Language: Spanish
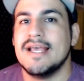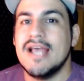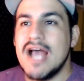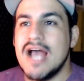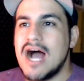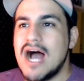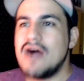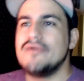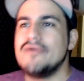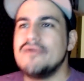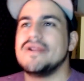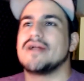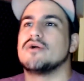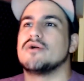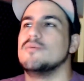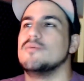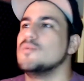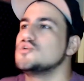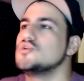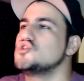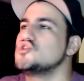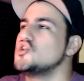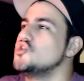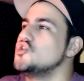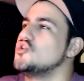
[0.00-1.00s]
Ahora
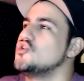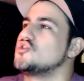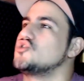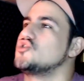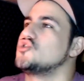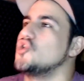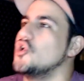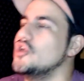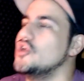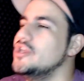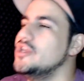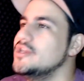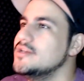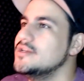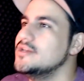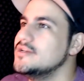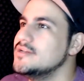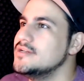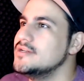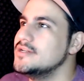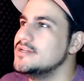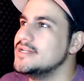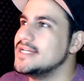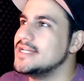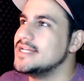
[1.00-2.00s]
como yo no estoy
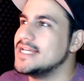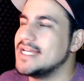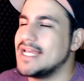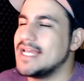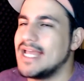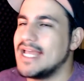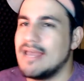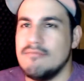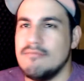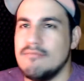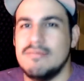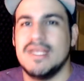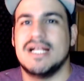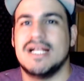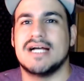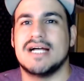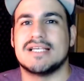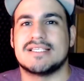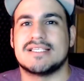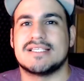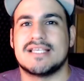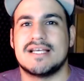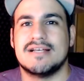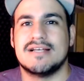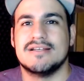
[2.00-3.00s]
en mi
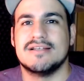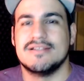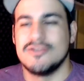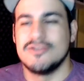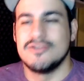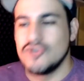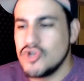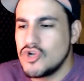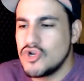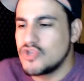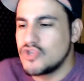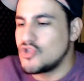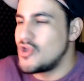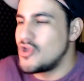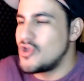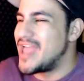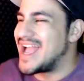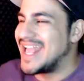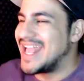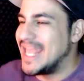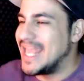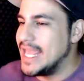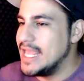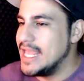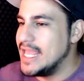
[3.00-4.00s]
casa. Yo no estoy
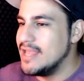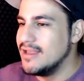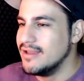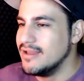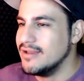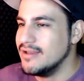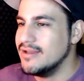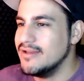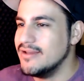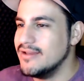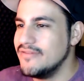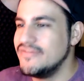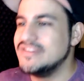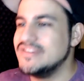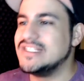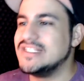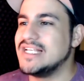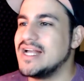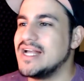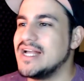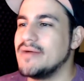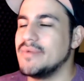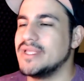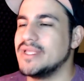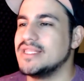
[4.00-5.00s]
aquí
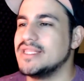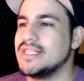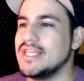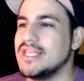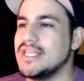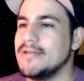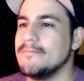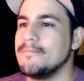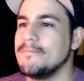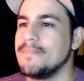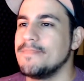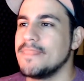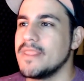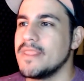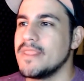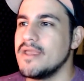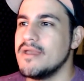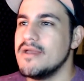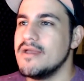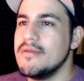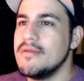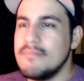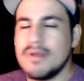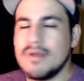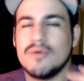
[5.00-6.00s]
físicamente.
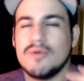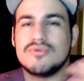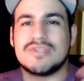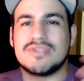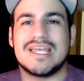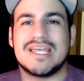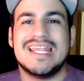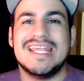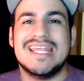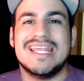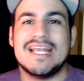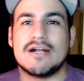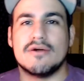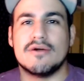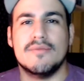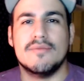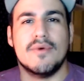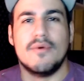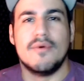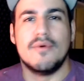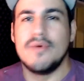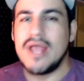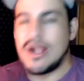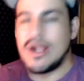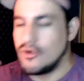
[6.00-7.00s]
Me gustaría,
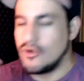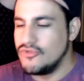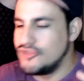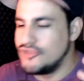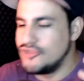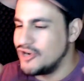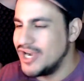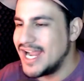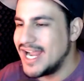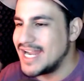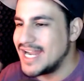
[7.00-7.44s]
como voy a controlar